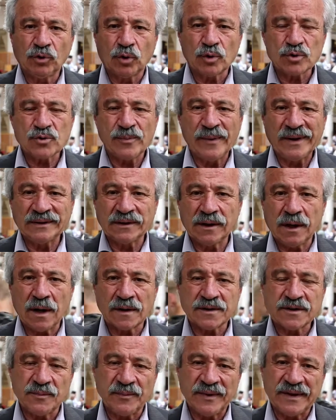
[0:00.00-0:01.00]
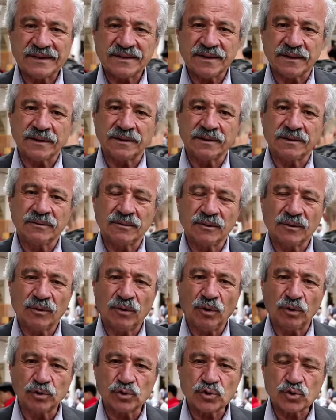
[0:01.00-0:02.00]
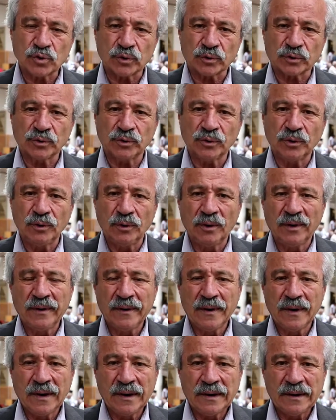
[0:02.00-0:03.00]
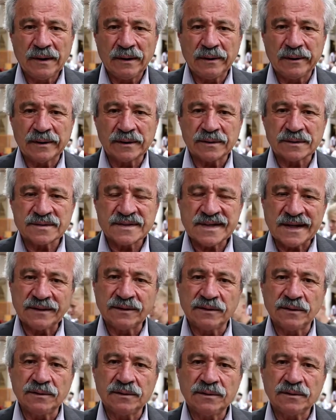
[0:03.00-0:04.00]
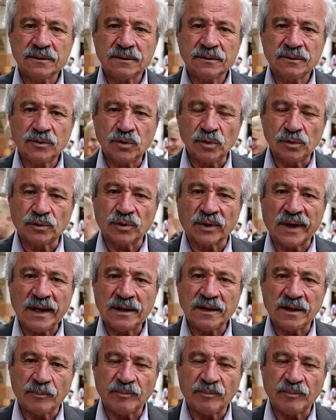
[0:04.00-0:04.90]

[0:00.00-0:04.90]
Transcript: ve Osmanlı hakimiyetinin oluşturduğu e, zengin kültürel